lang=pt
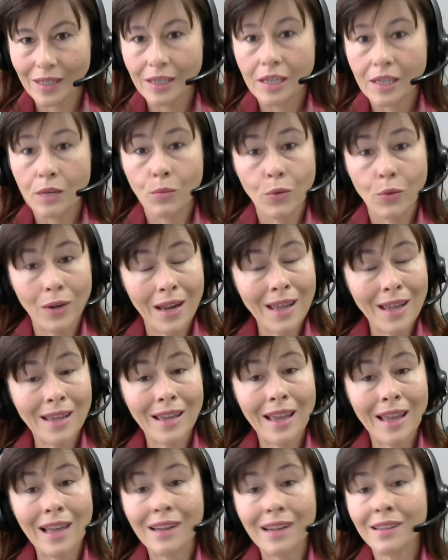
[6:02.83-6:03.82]

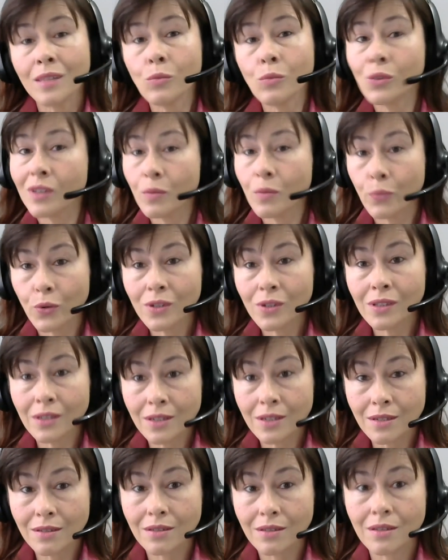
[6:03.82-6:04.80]
Porém, ela tem muita
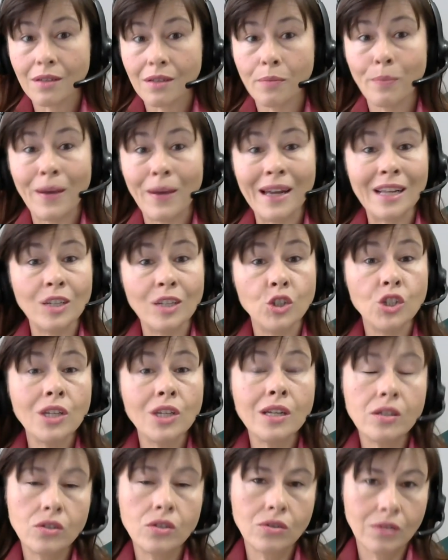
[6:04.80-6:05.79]
importância para
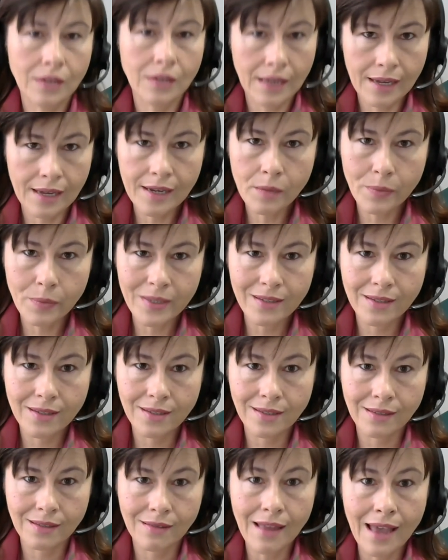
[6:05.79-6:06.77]
direcionar a
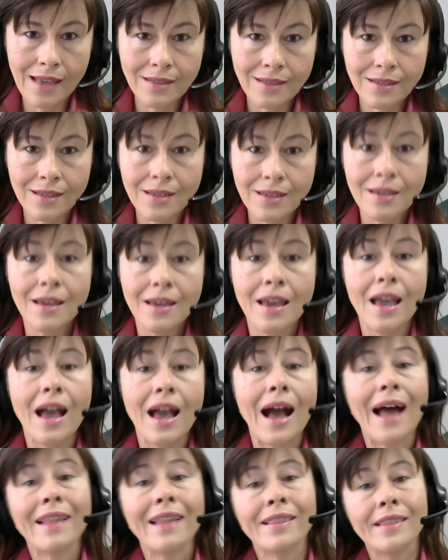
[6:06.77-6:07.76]
pesquisa DESC
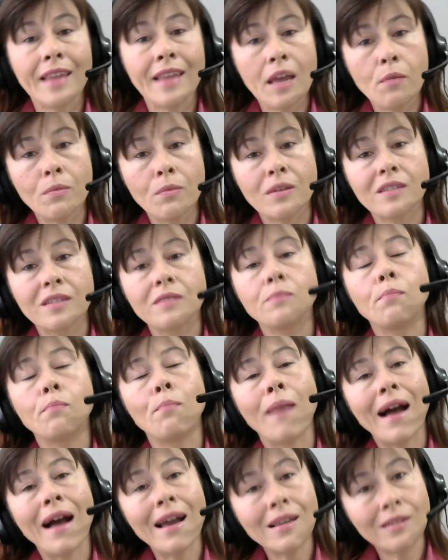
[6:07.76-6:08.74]
a temas
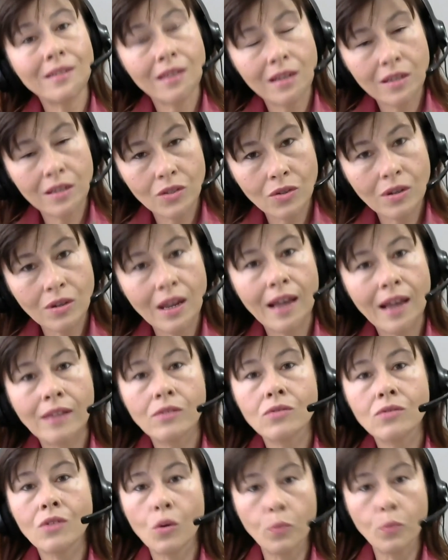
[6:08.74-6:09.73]
mais
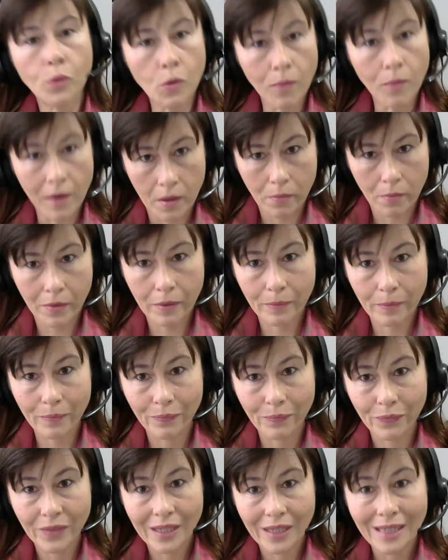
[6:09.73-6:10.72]
relacionados ao problema.
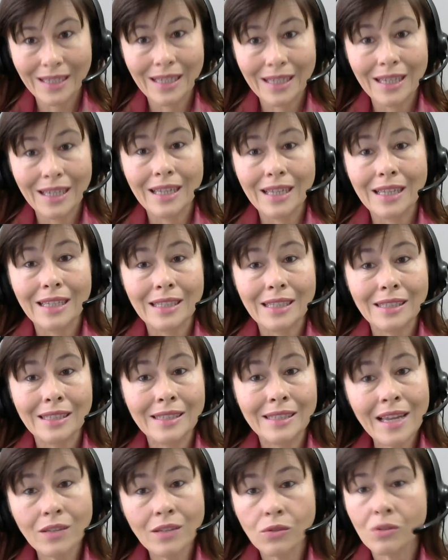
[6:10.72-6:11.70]

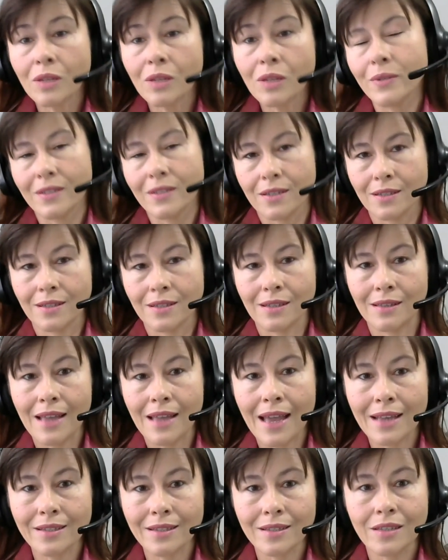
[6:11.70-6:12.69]
Dentro da pesquisa
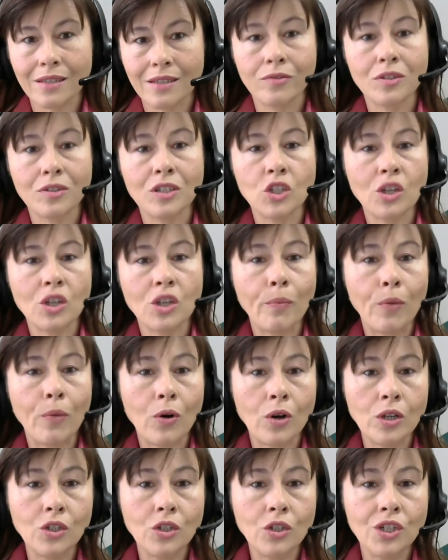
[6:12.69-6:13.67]
DESC, você já
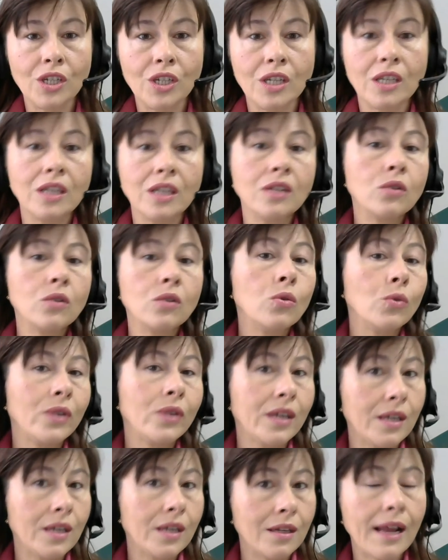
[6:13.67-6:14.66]
pode
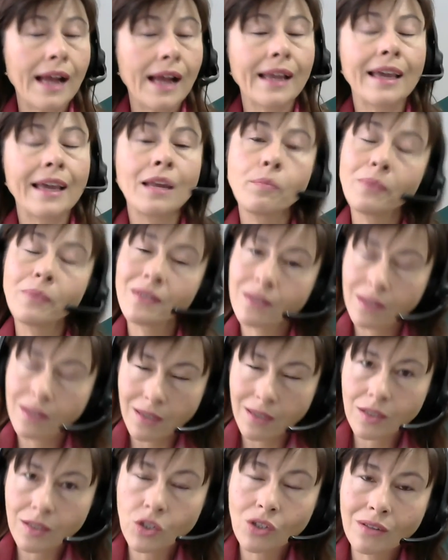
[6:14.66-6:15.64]
incluir aquela
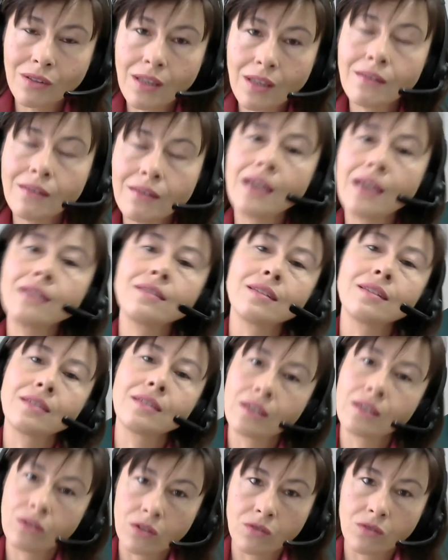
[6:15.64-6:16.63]
pesquisa de tendências
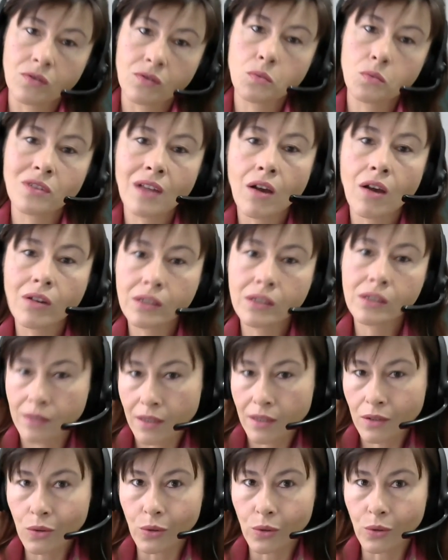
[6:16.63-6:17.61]
que nós vimos na aula
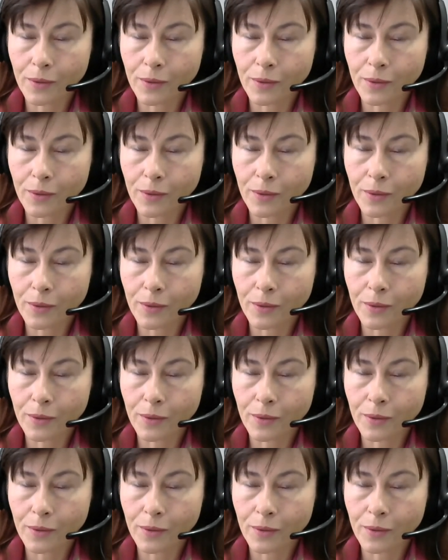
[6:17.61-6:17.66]
anterior.